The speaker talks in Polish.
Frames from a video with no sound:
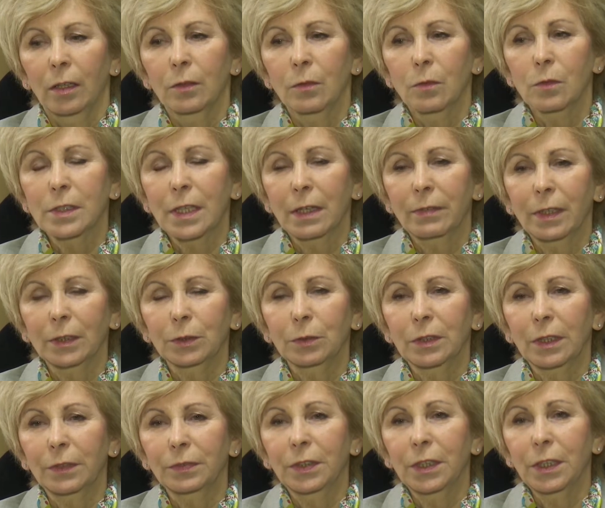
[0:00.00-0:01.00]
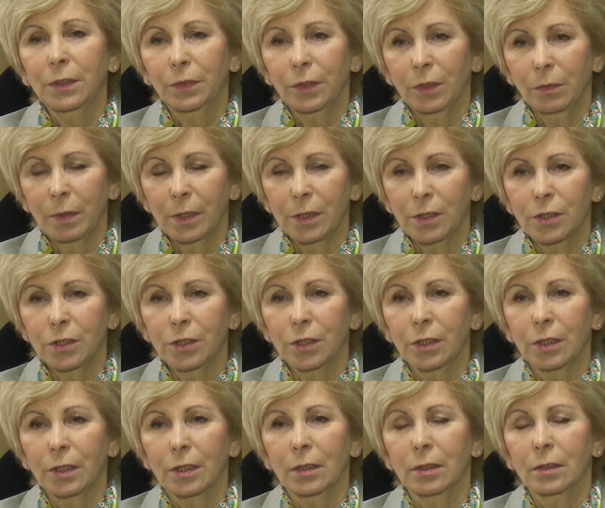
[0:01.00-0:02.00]
Ustawa, która w tej chwili
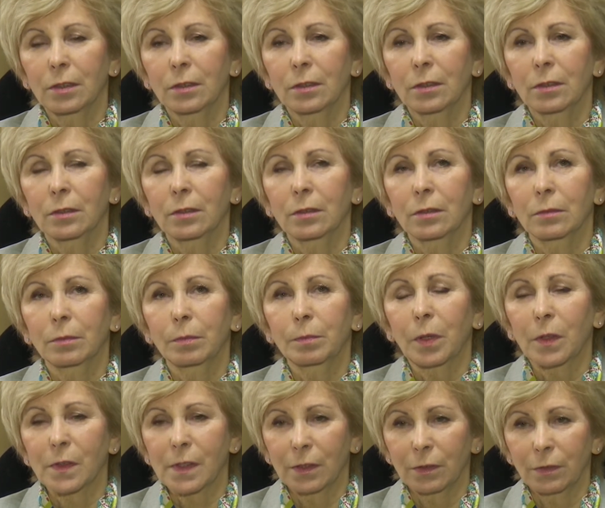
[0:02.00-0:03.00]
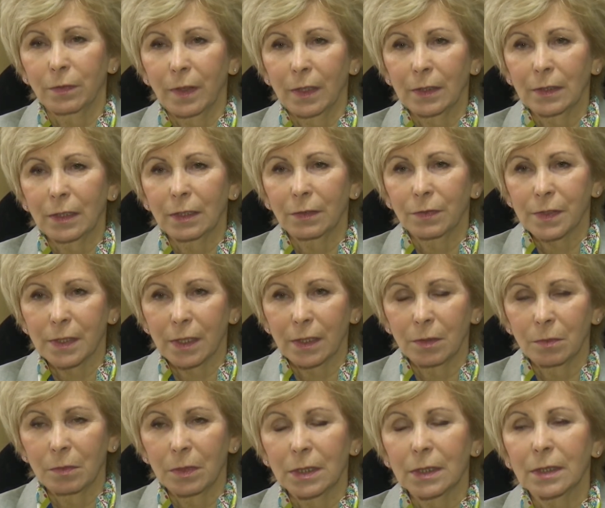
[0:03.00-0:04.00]
będzie y, procedowana w
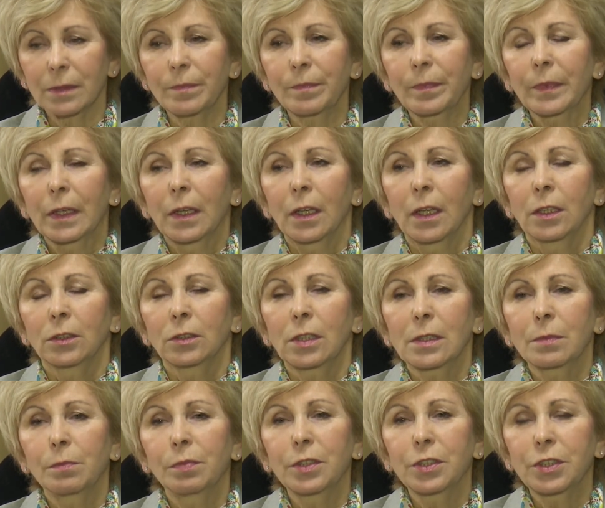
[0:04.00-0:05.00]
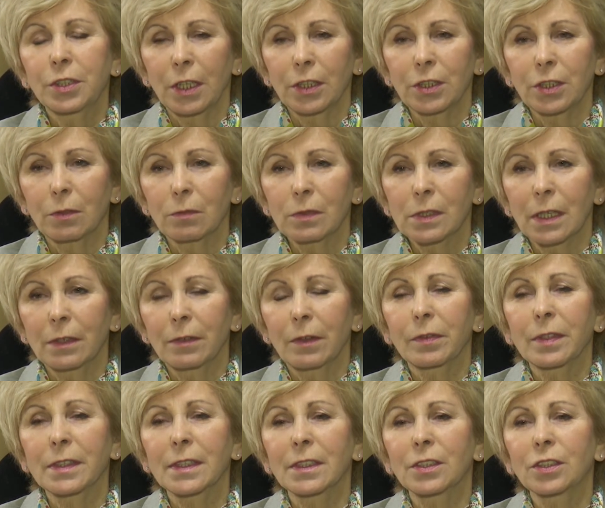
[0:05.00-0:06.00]
Sejmie, to jest bliźniacza ustawa,
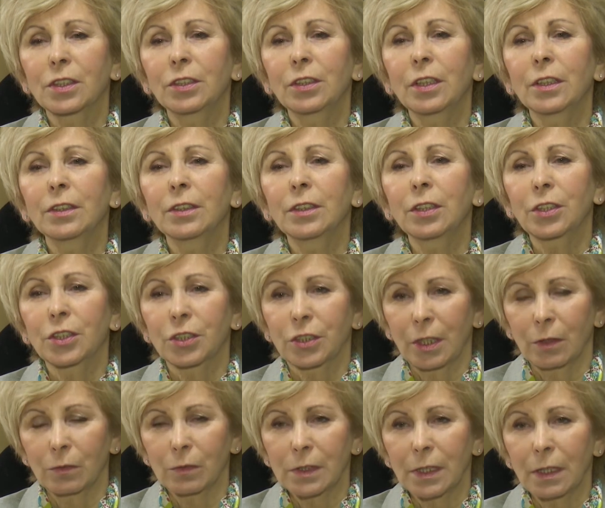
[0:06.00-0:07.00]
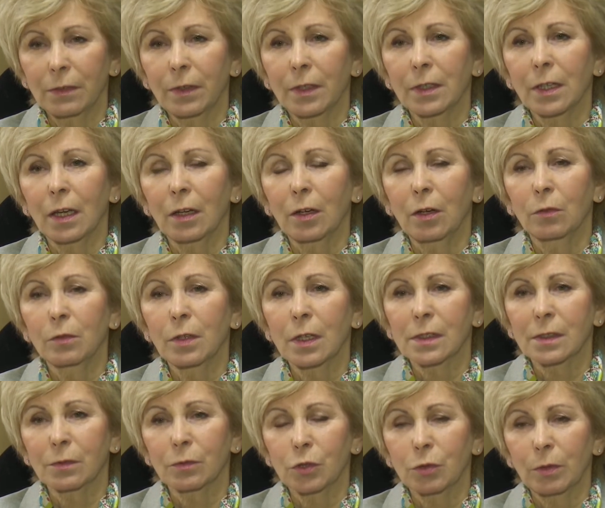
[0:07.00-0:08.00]
w zasadzie identyczna ustawa, jaką
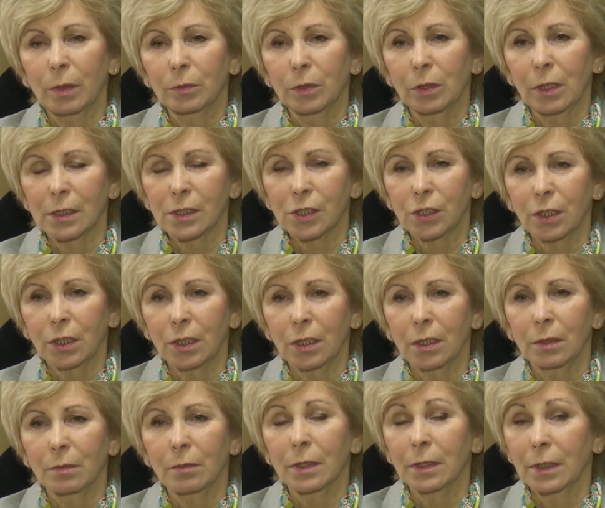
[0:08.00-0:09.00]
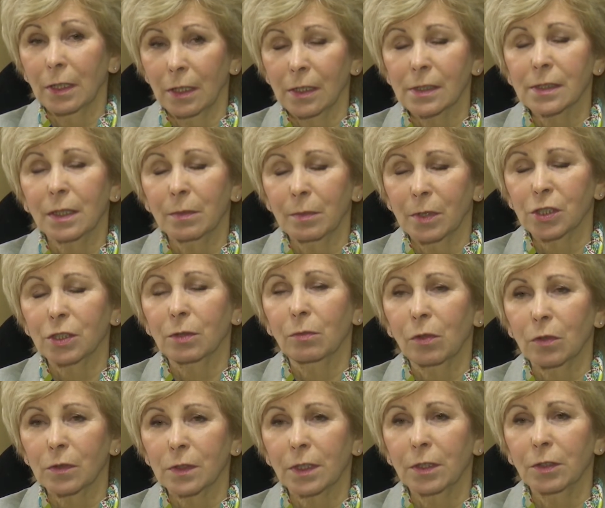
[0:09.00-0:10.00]
ja złożyłam do laski, dla Laski
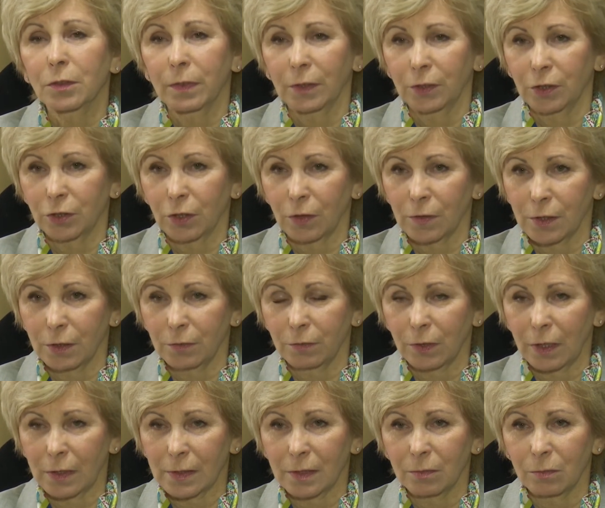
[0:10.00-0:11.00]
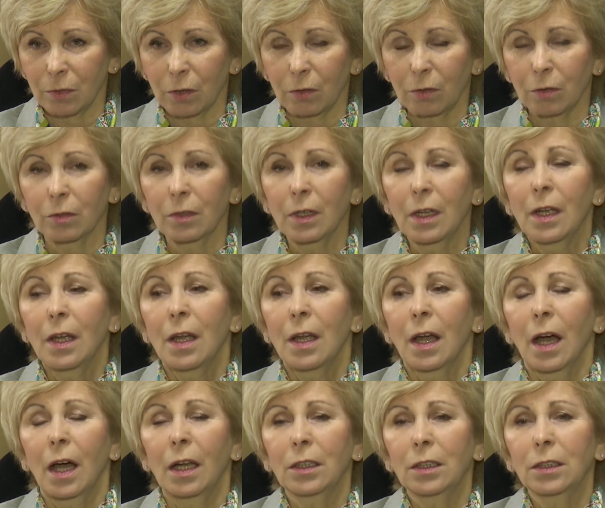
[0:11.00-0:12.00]
Marszałkowskiej w 2012 roku.
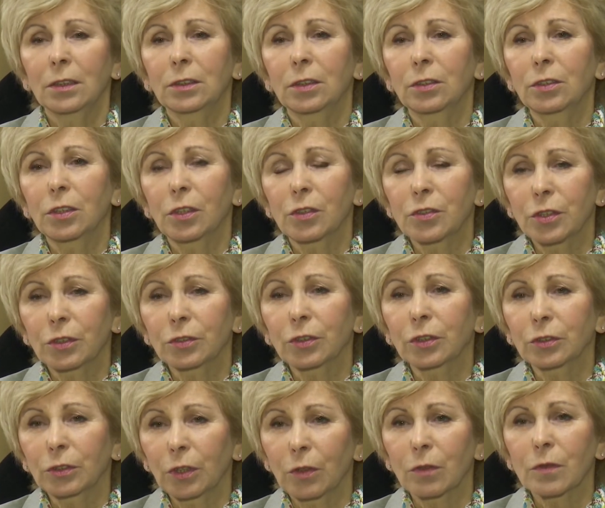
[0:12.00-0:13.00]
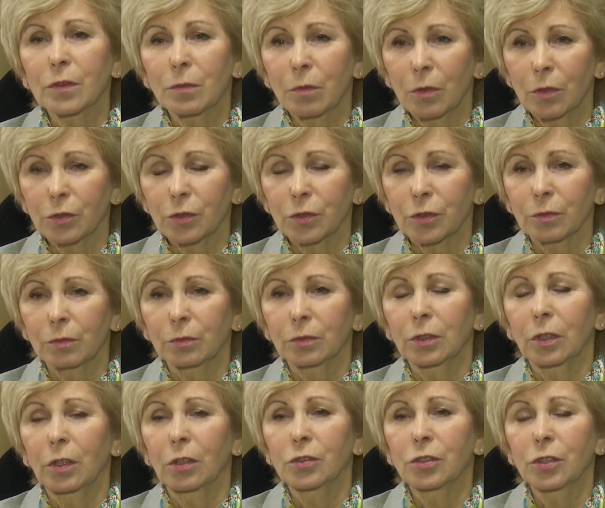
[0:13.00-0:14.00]
Ale to nie chodzi o to, kto ją złożył.
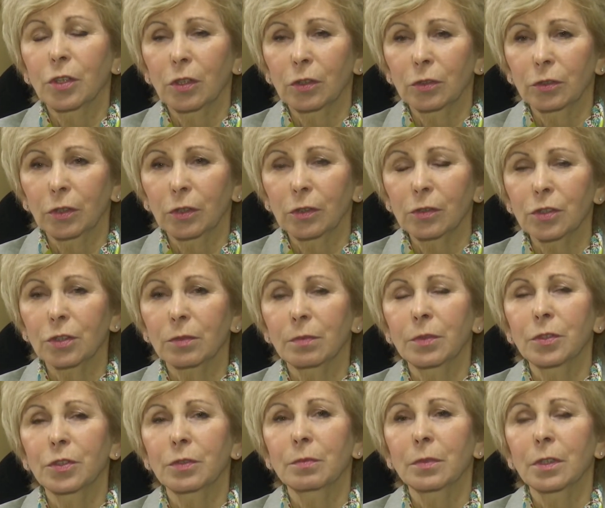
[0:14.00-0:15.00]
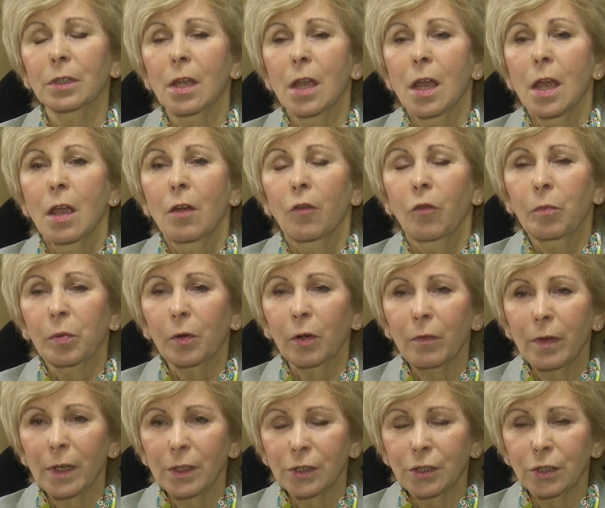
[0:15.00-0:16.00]
Chodzi o to, żebyśmy
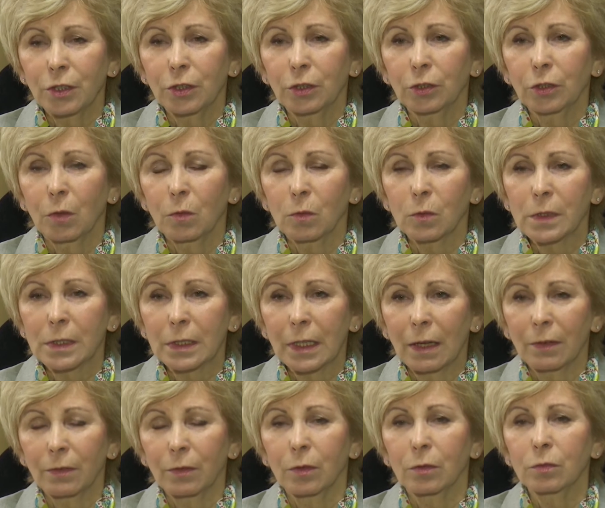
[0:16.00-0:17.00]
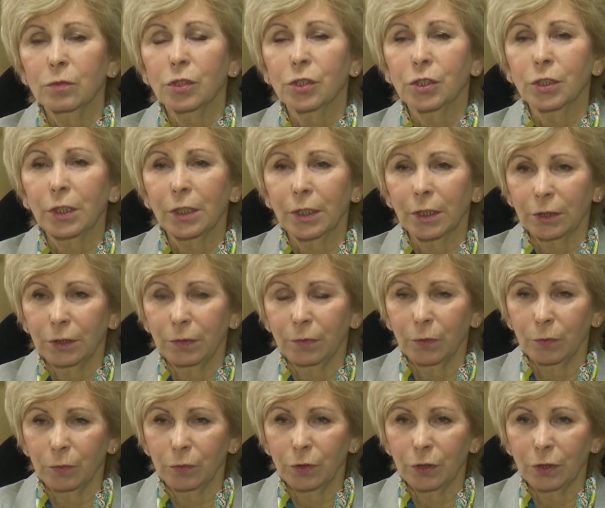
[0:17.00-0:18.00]
wprowadzili tą ustawą trzy
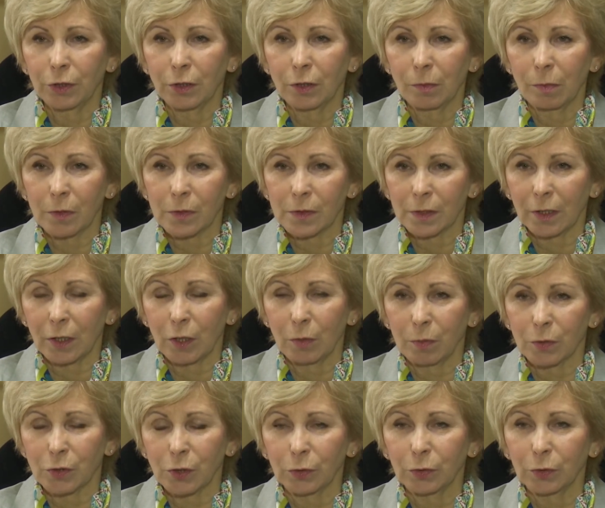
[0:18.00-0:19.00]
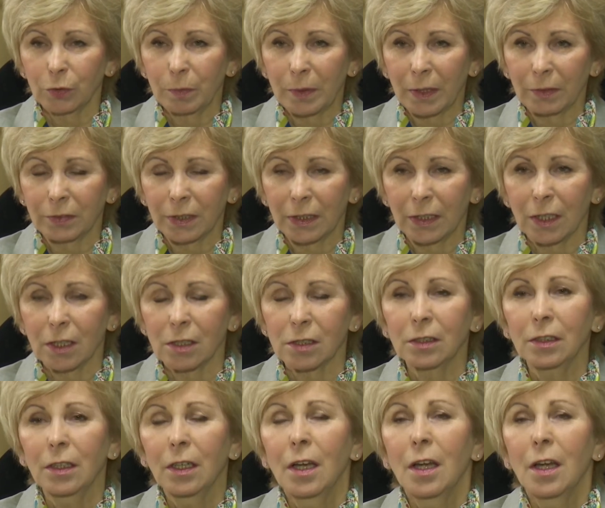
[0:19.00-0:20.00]
dyrektywy unijne do polskiego porządku prawnego,